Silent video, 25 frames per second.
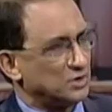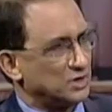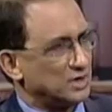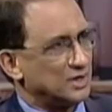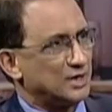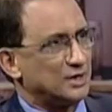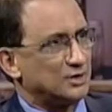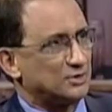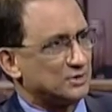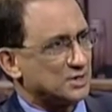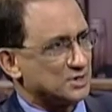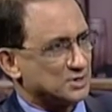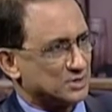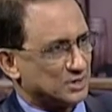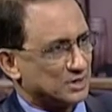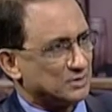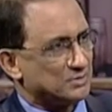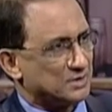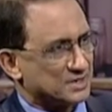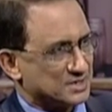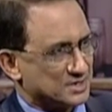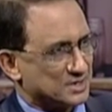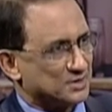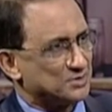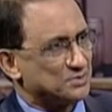হয়ে গেলে তো আসলে
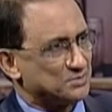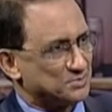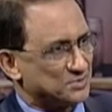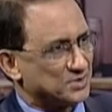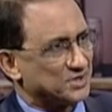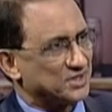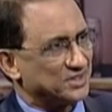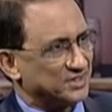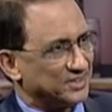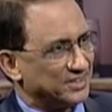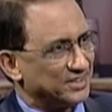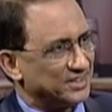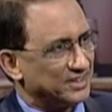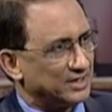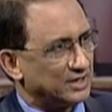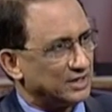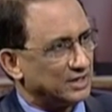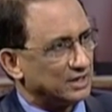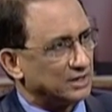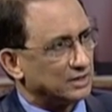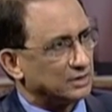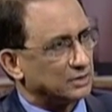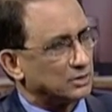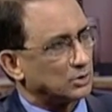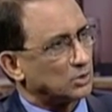বাঁচা খুব কঠিন
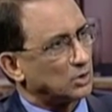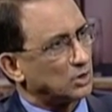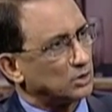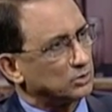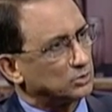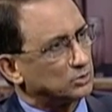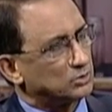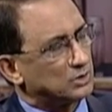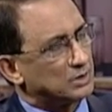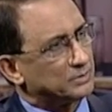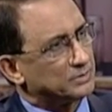সেটাই তো রক্ত